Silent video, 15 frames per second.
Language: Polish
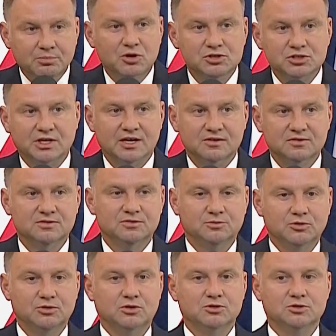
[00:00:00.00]
Polska jest
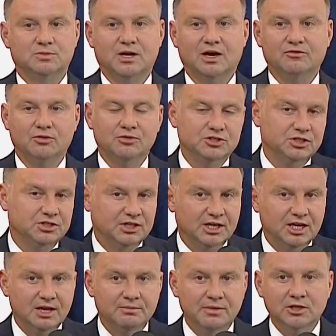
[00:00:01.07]
wspólną sprawą i że tych
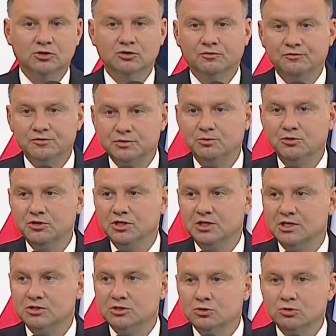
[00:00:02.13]
elementów wspólnych
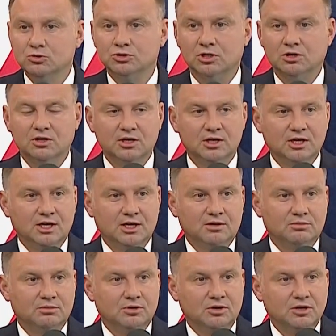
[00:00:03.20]
jest dużo,
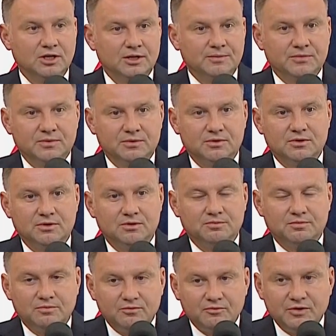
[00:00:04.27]
bo y,
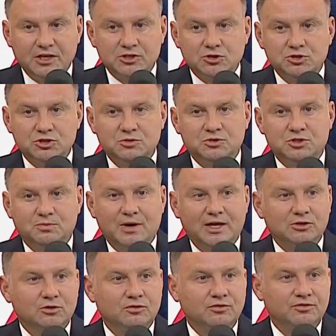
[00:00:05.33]
w większości
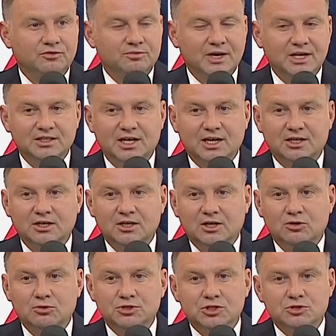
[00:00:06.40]
przypadków w mediach
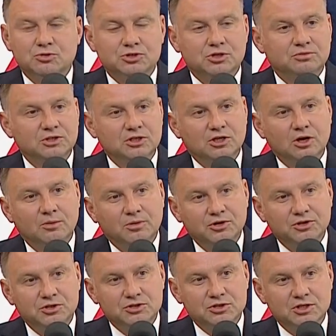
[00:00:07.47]
ludzie słyszą tylko o
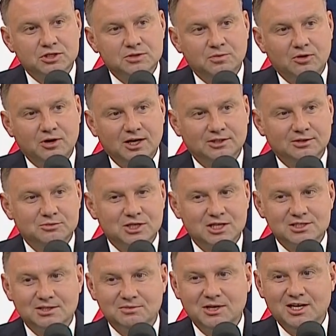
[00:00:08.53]
politycznych sporach.
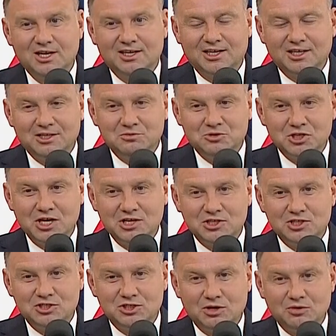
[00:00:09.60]
Tymczasem, kiedy
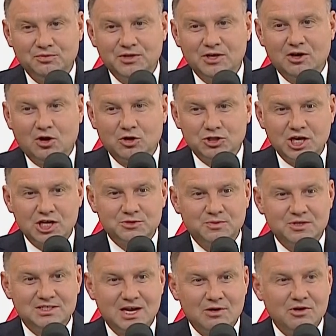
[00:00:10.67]
przejrzeć się
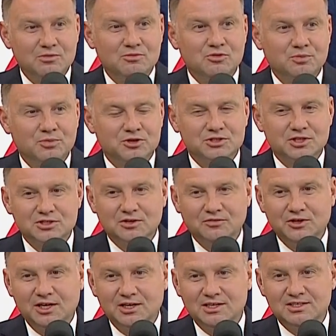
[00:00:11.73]
chociażby całemu
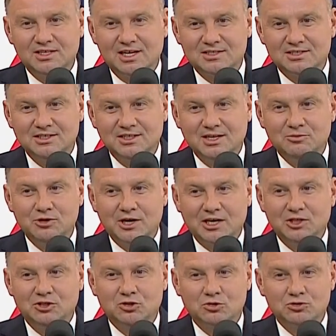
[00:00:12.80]
procesowi legislacyjnemu,
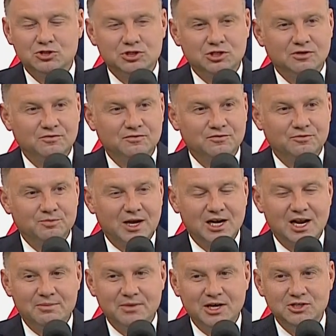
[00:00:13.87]
jaki toczy się w
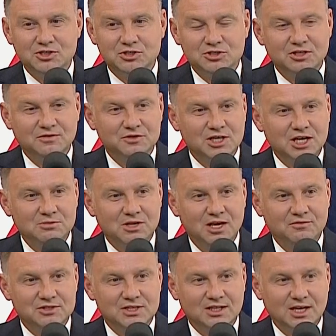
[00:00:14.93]
parlamencie, czyli w Sejmie i
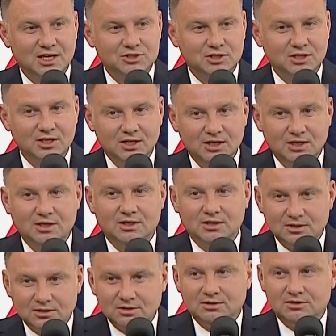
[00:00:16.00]
w Senacie,
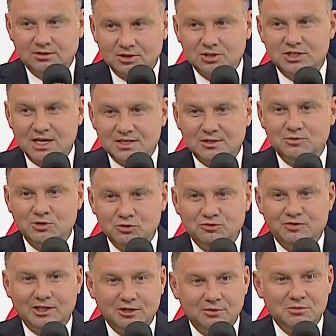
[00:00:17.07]
to trzeba sobie
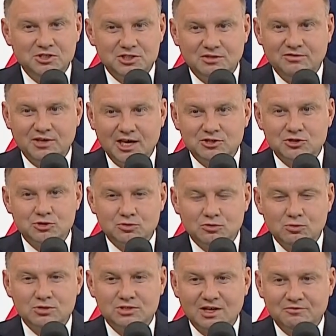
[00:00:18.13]
uświadomić, że większość
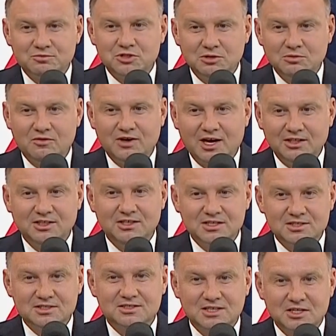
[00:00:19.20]
ustaw przyjmowanych
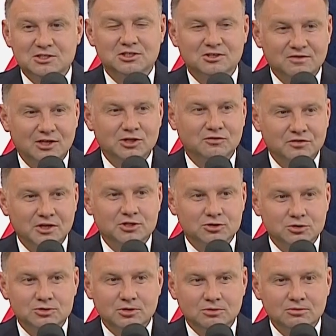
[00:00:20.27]
jest zdecydowaną
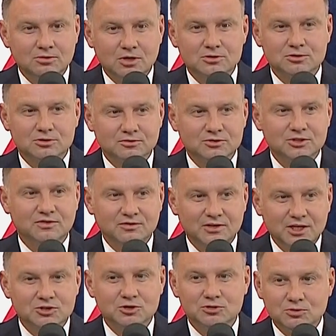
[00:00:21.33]
większością głosów, że
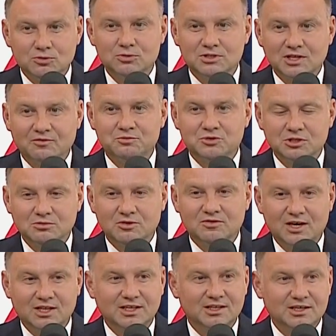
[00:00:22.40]
większość ustaw
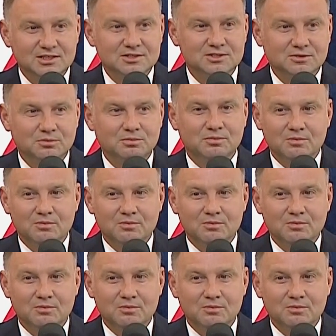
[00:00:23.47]
przyjmowana jest